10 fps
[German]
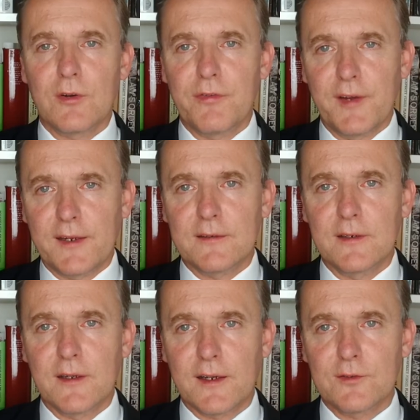Konflikt
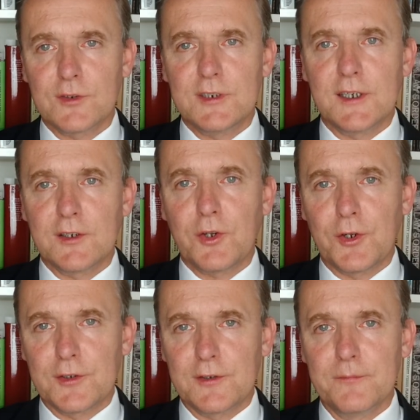resultieren
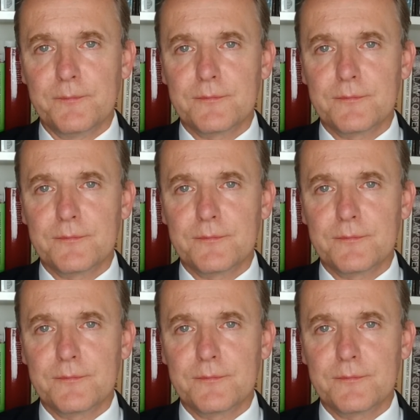könnten.